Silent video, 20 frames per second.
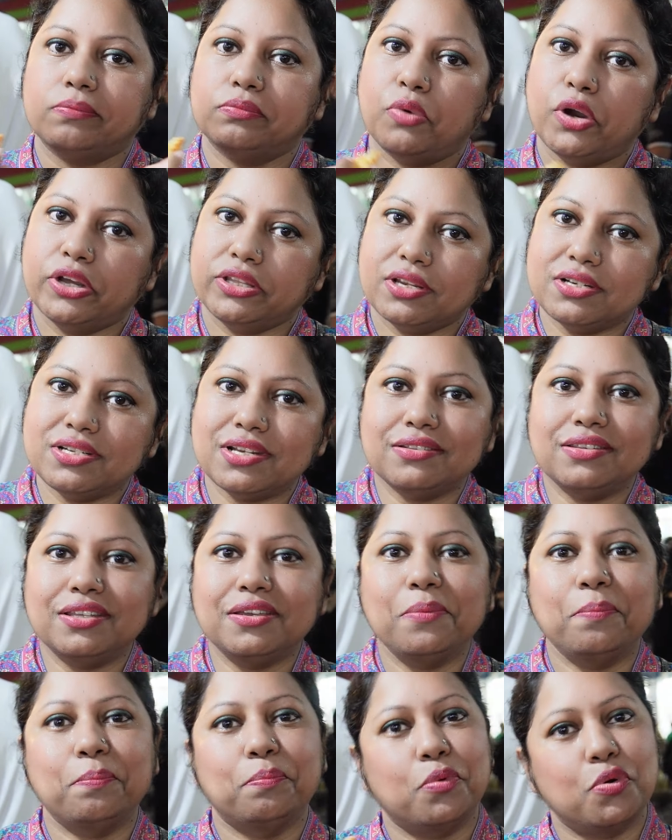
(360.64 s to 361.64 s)
ময়দার সাথে
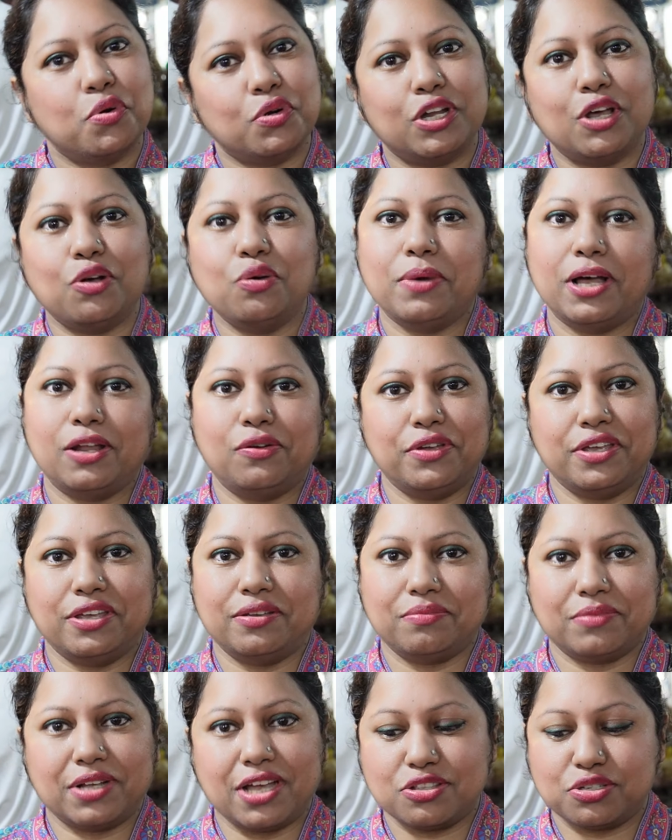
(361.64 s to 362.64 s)
পুরটাও ভালোই
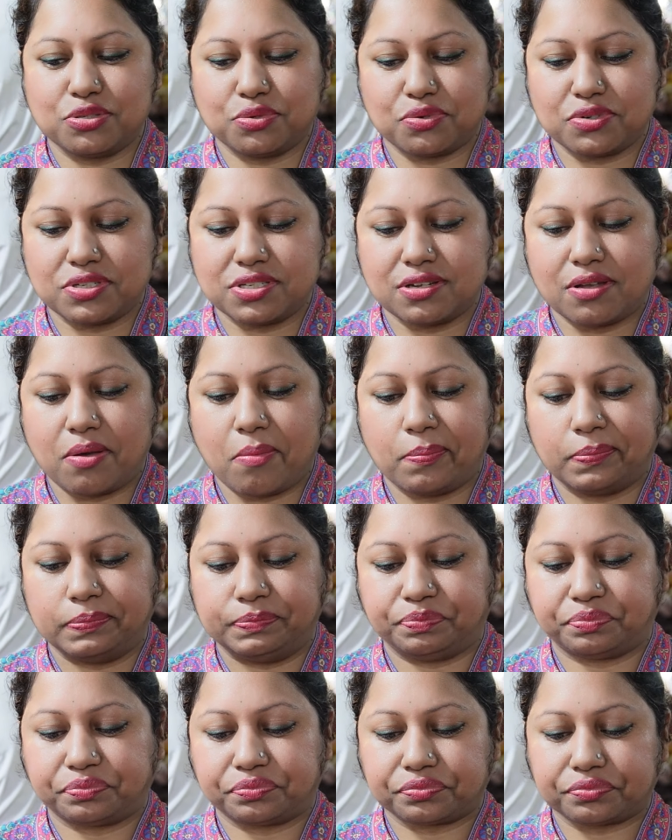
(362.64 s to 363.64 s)
কাজ করছে
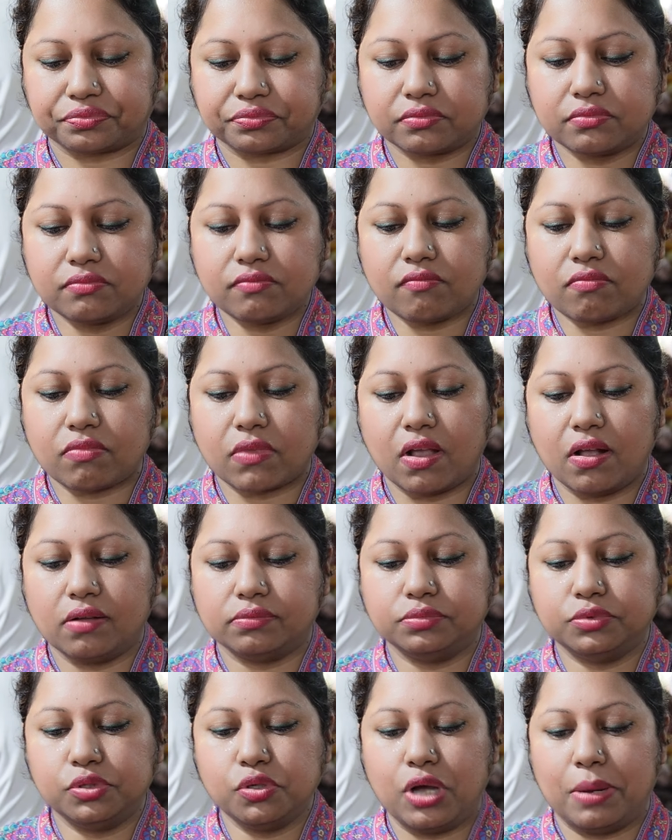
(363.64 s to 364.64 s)

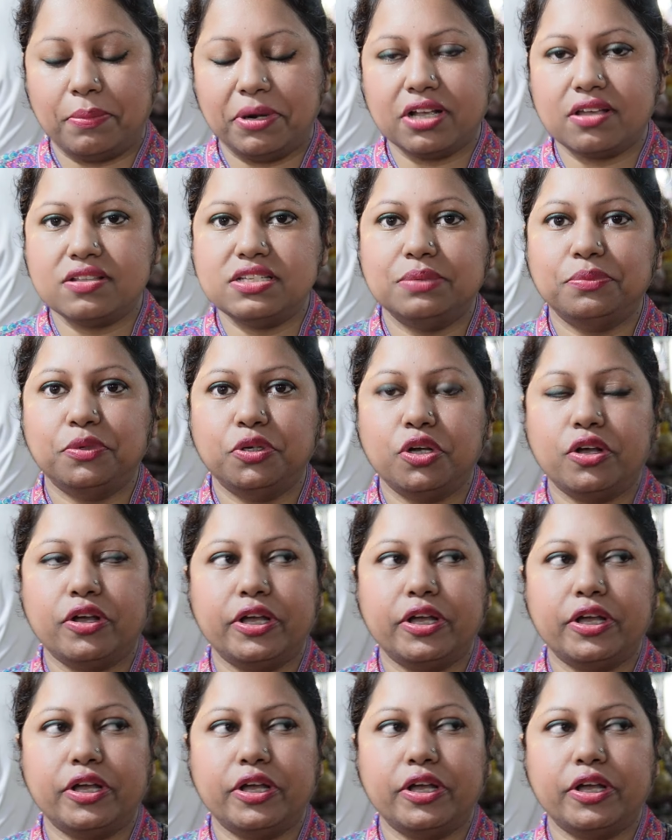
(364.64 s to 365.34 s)
তো আমার কাছে মনে